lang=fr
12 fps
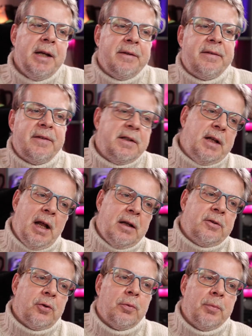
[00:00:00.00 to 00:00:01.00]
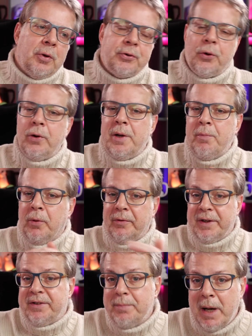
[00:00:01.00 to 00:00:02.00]
si elle tombe entre les
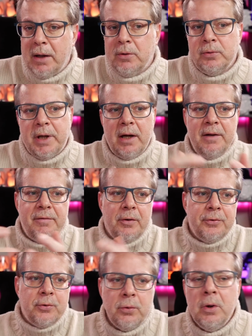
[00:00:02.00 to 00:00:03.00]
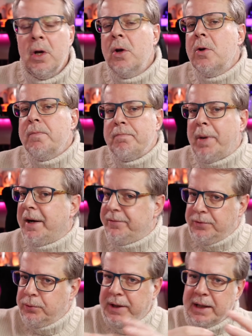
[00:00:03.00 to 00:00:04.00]
mauvaises mains ou qu'elle est vendue.
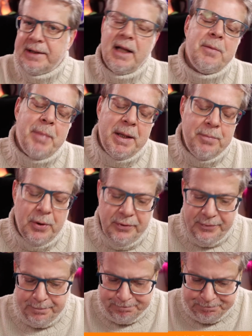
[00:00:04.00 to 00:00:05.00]
Bref, tout un tas de bad buzz.